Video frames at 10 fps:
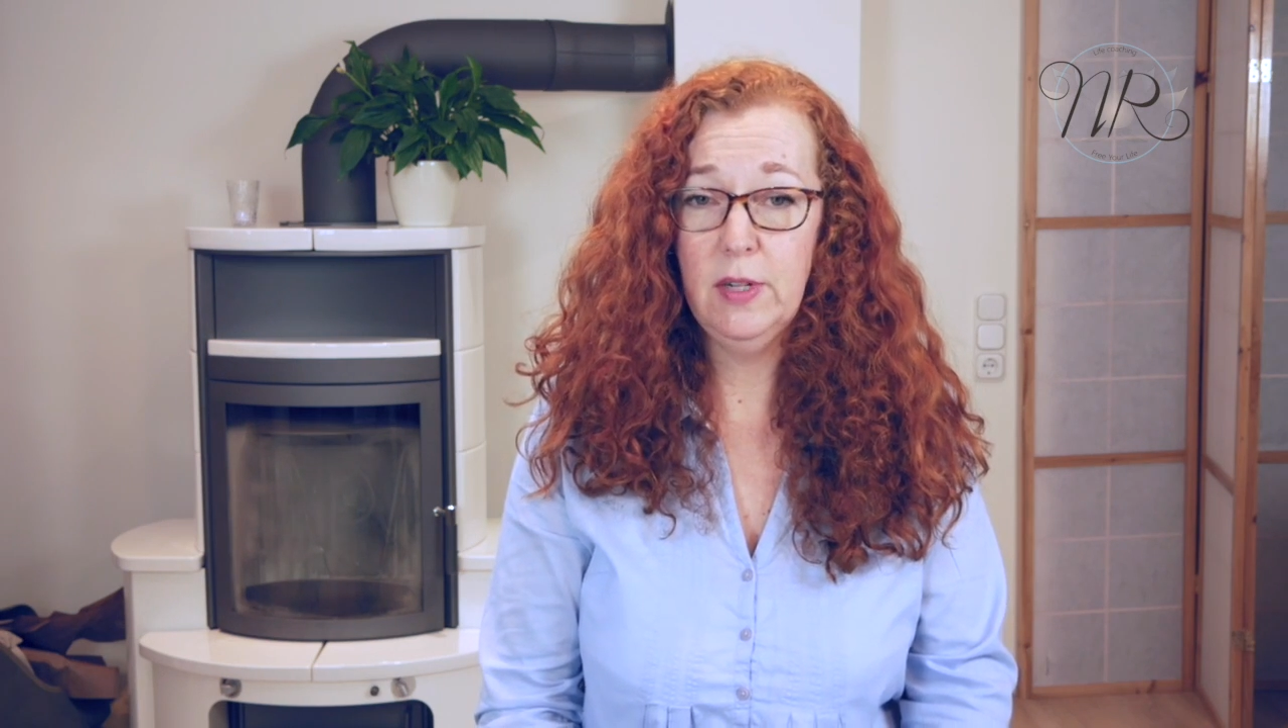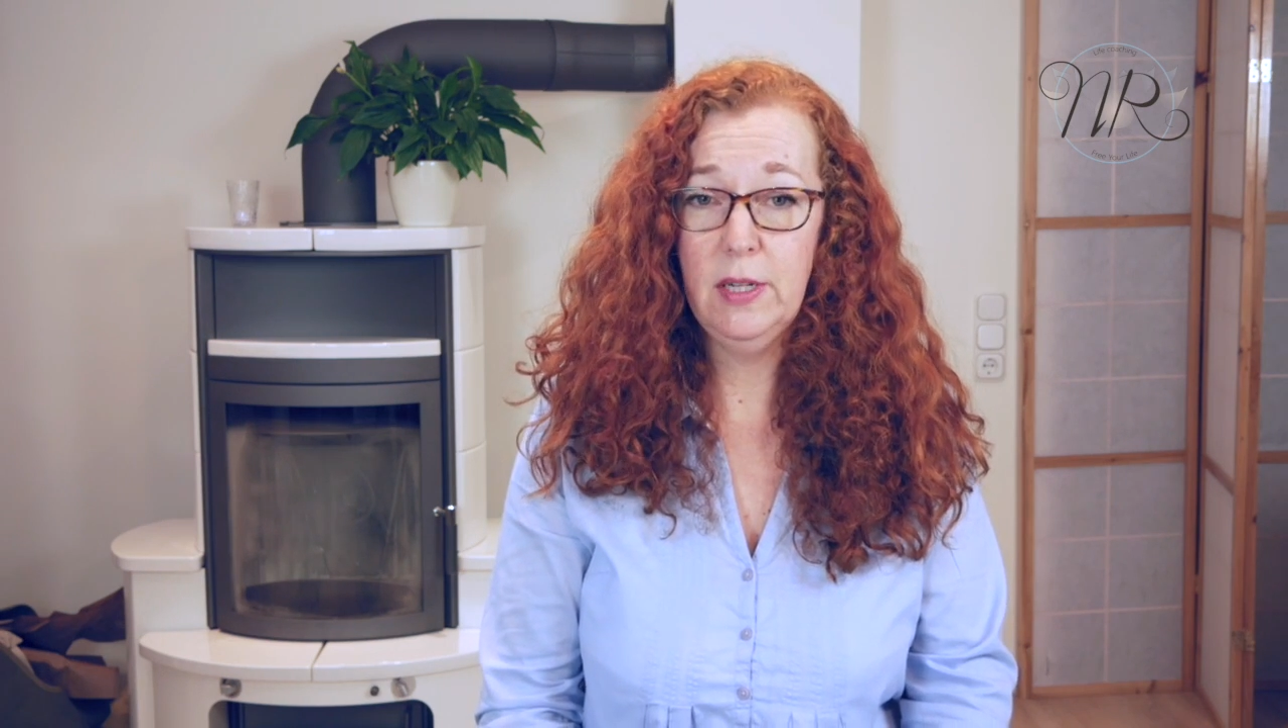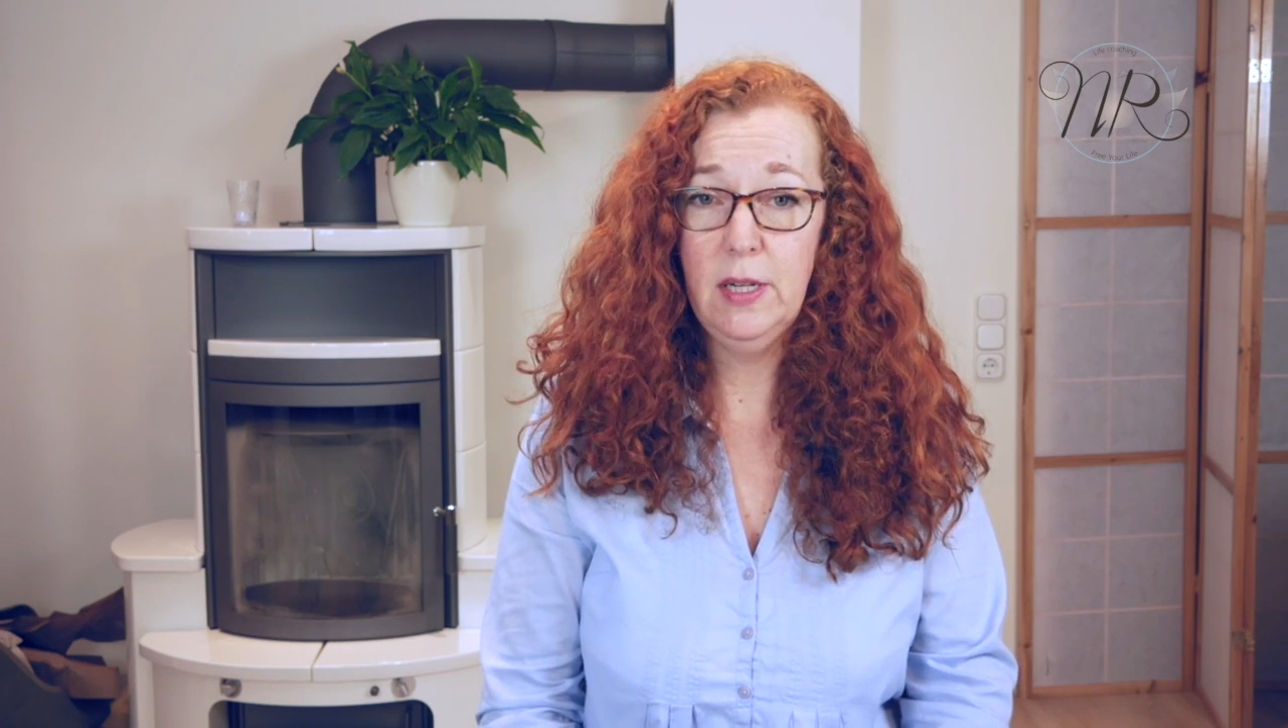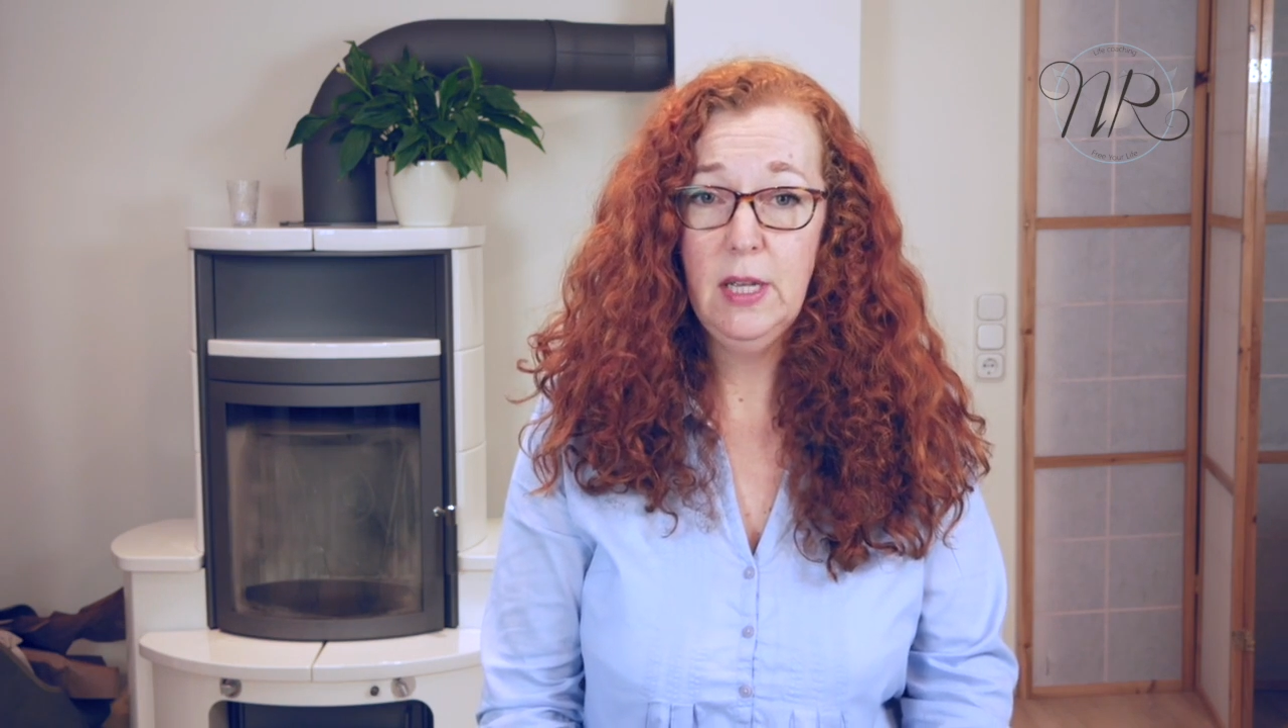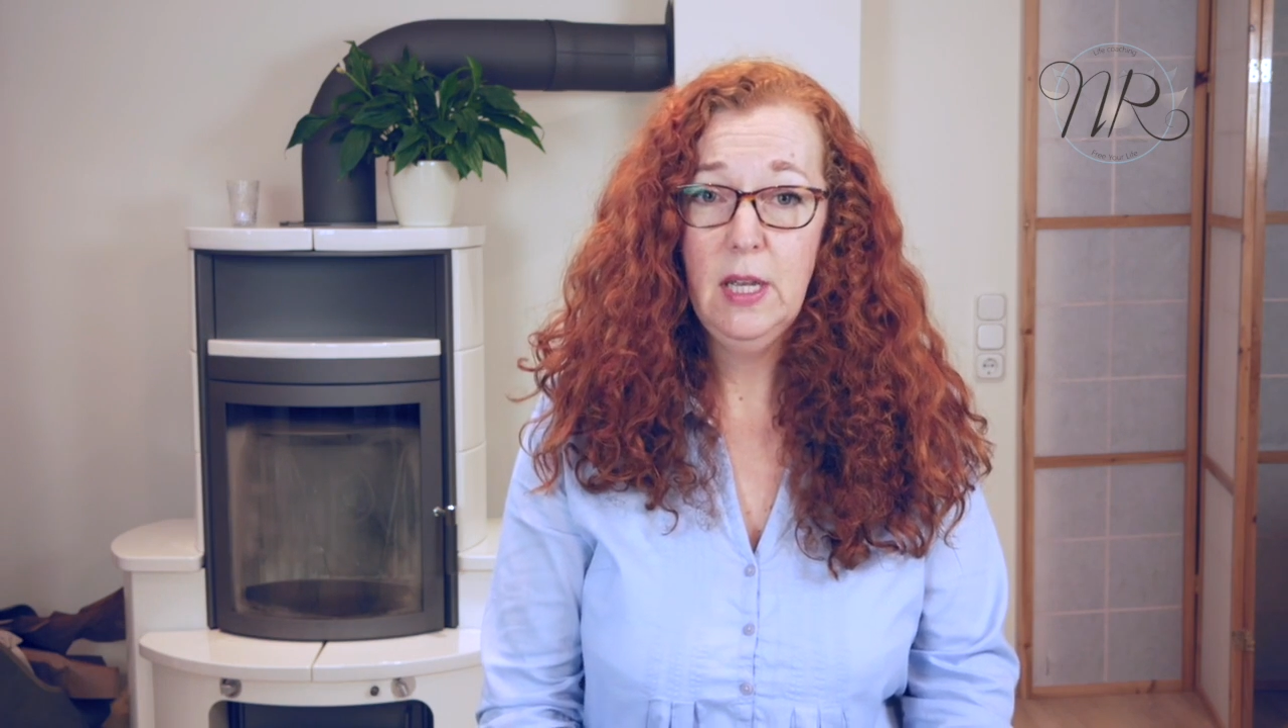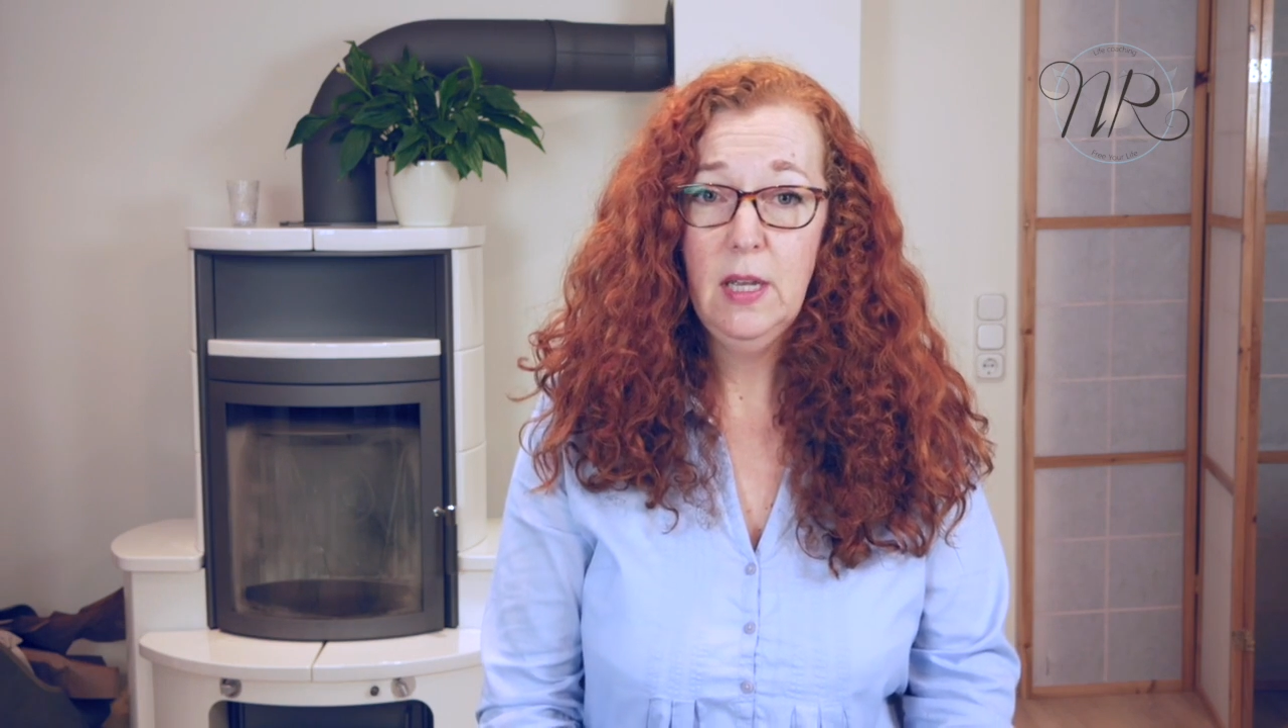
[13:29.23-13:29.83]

weil